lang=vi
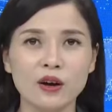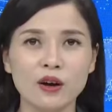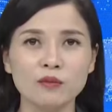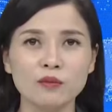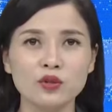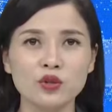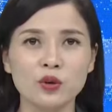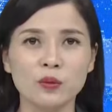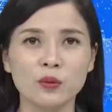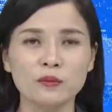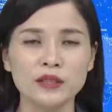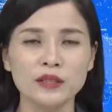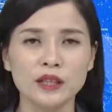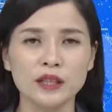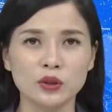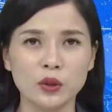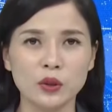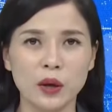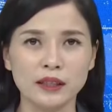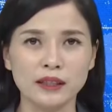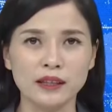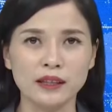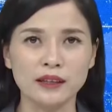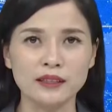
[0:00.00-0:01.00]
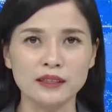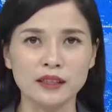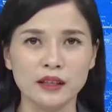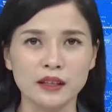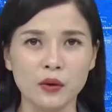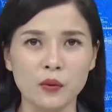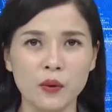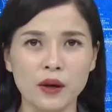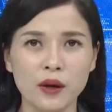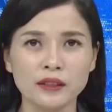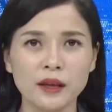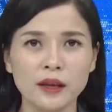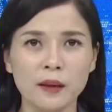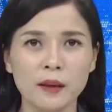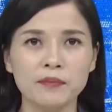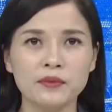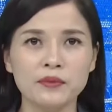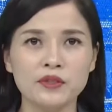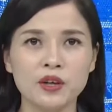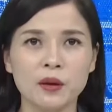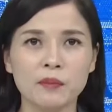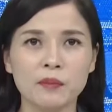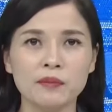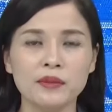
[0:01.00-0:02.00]
công chúng trên toàn thế giới quan tâm
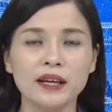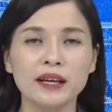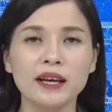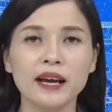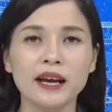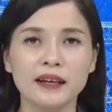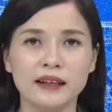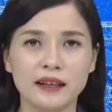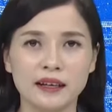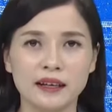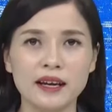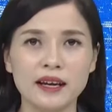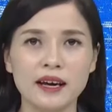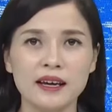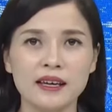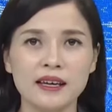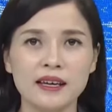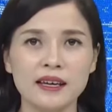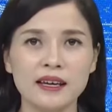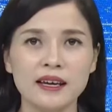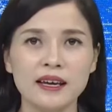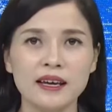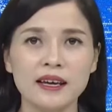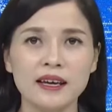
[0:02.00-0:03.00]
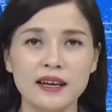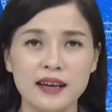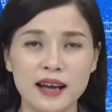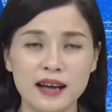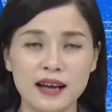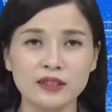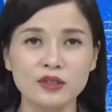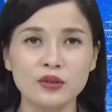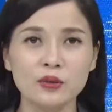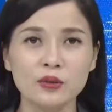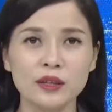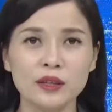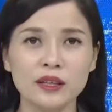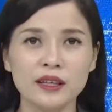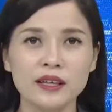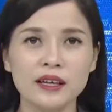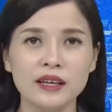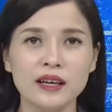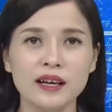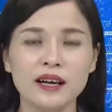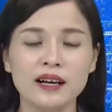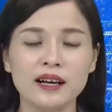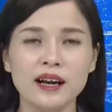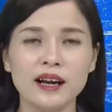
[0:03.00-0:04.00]
trong những ngày gần đây. Đáng chú ý,
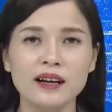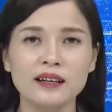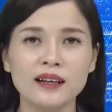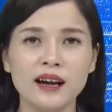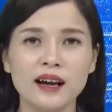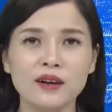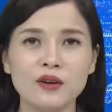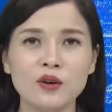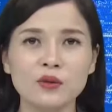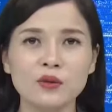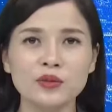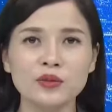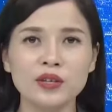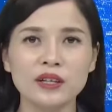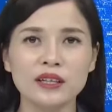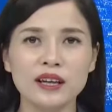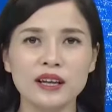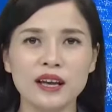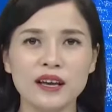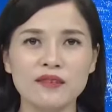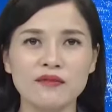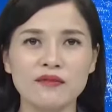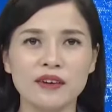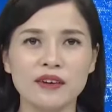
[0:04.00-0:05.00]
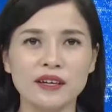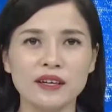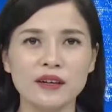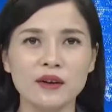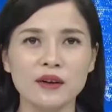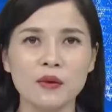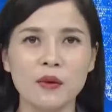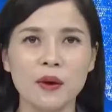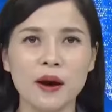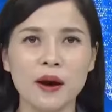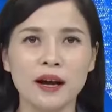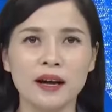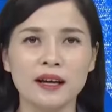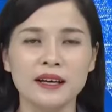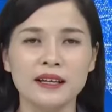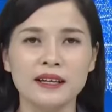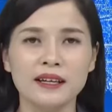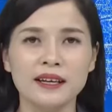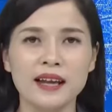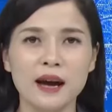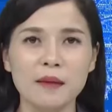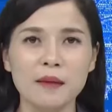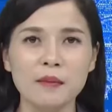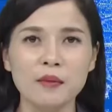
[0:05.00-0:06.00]
các ca khúc trước đây về nữ hoàng
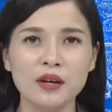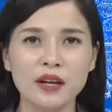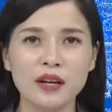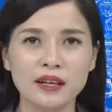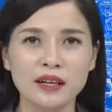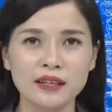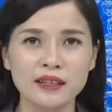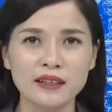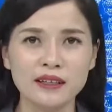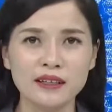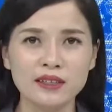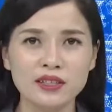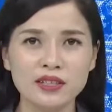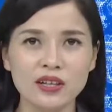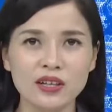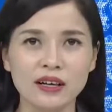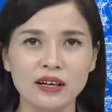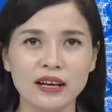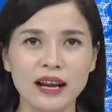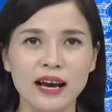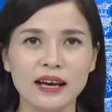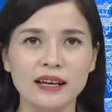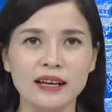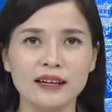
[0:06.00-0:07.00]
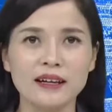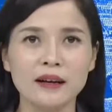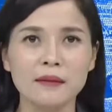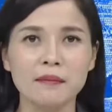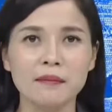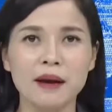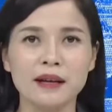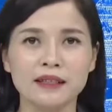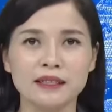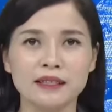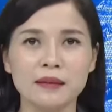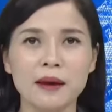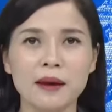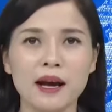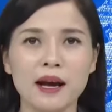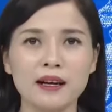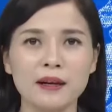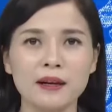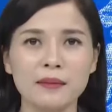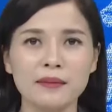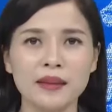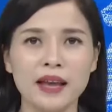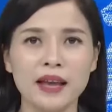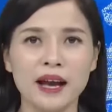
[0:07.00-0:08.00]
đã một lần nữa trở lại các bảng xếp hạng
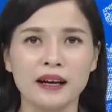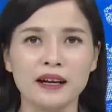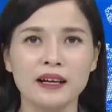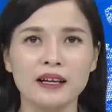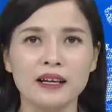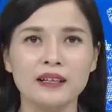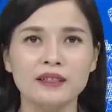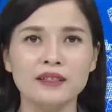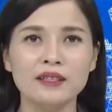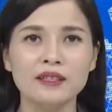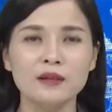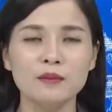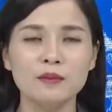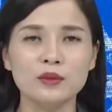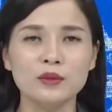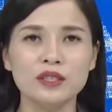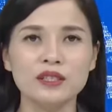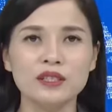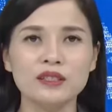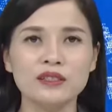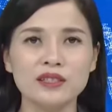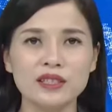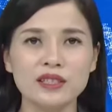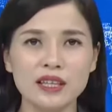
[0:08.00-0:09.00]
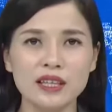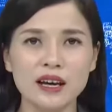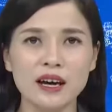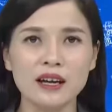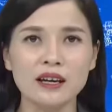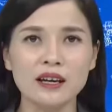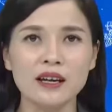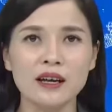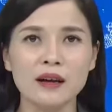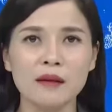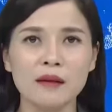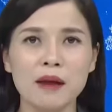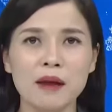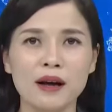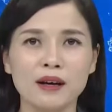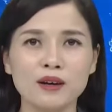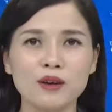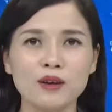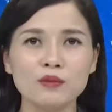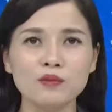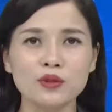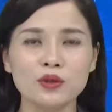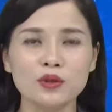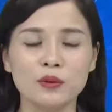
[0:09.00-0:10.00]
âm nhạc như một sự tri ân mà
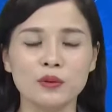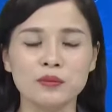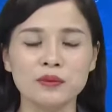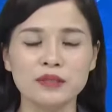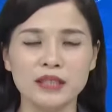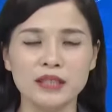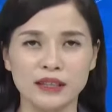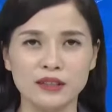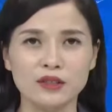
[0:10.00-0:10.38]
công chúng